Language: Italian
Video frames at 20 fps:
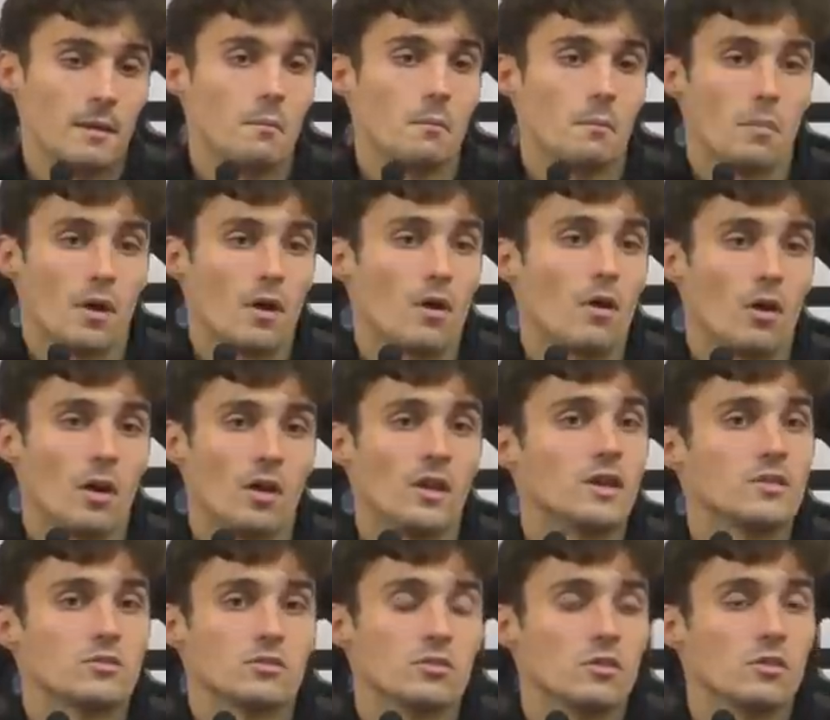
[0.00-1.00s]
però
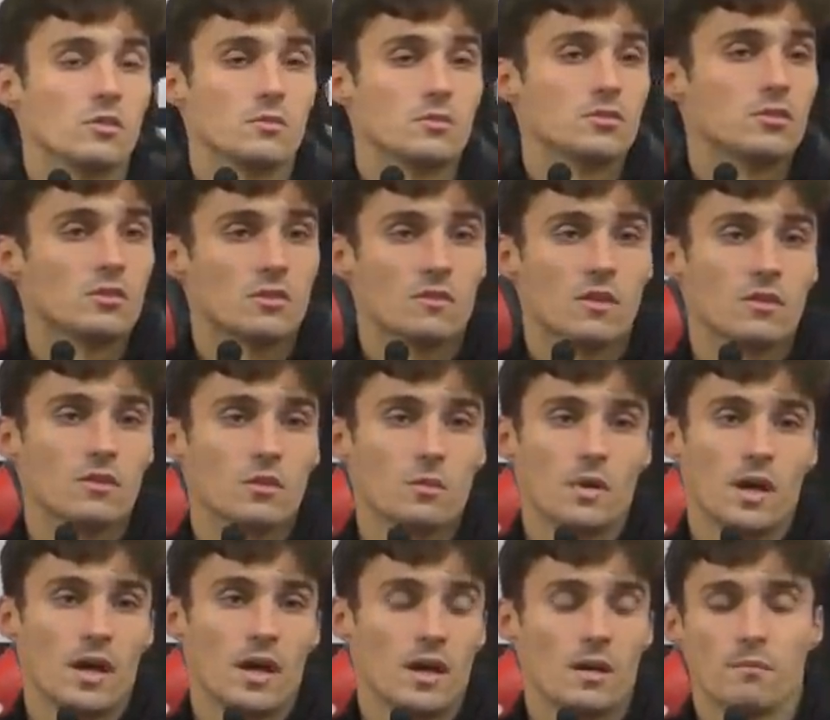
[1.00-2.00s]
adesso mi sto trovando
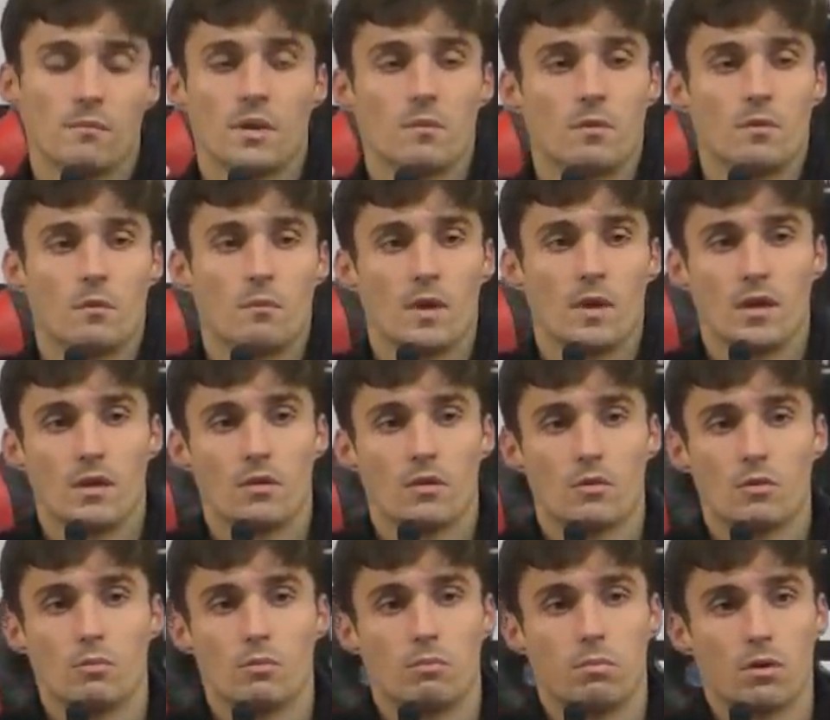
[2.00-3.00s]
bene, abbiamo un bel
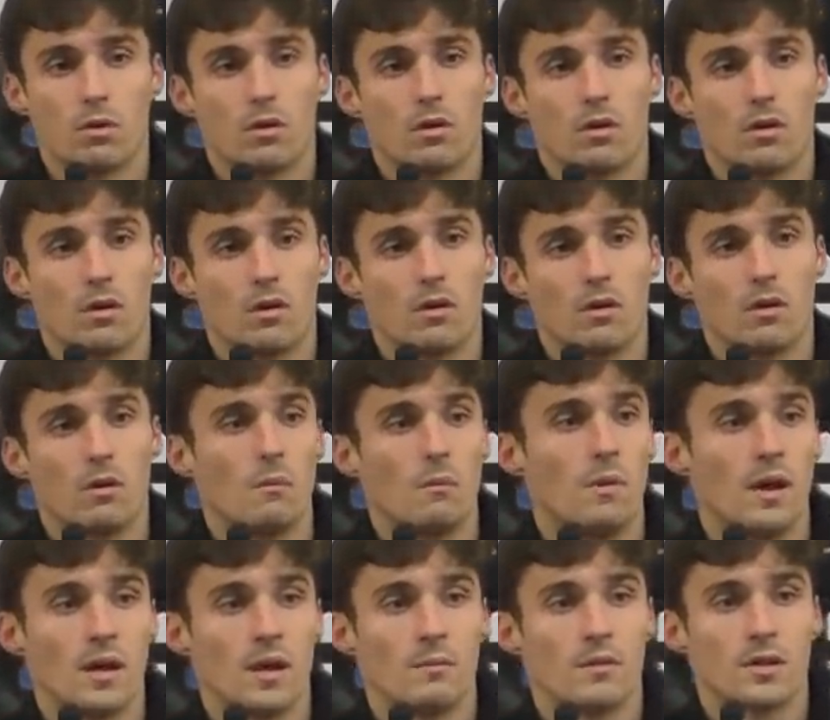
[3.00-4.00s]
gruppo,
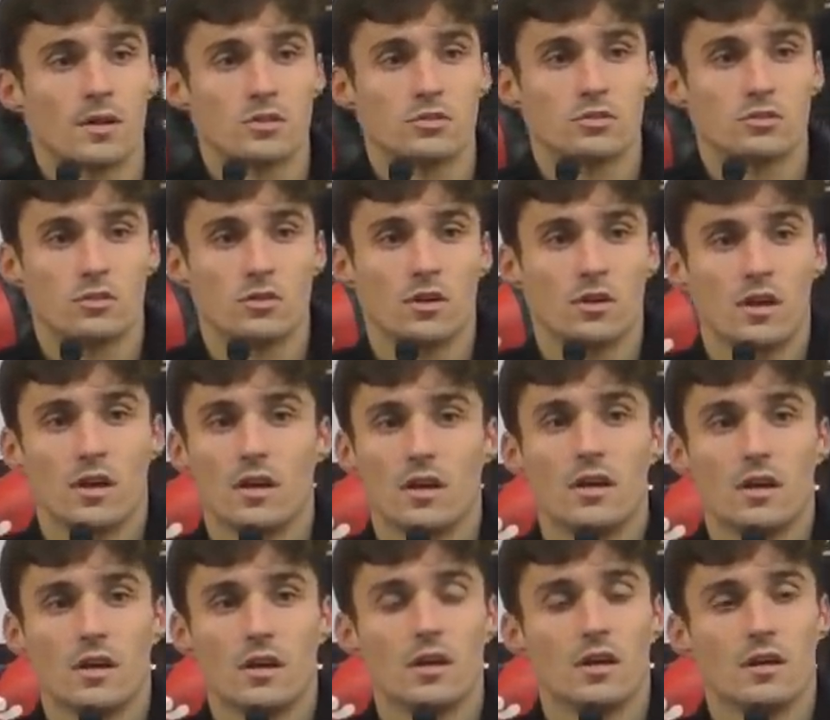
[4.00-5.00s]
belle
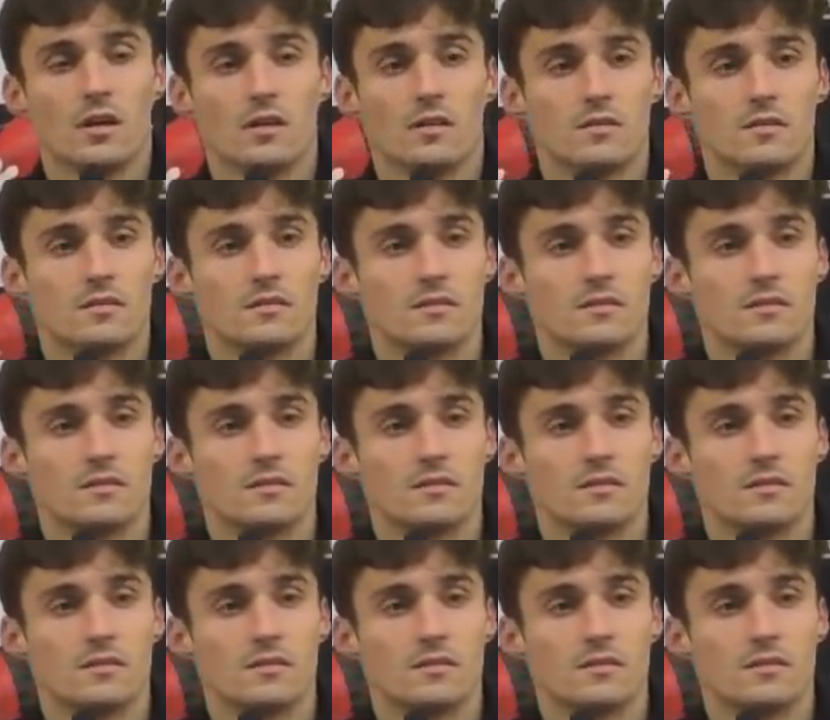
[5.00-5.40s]
persone,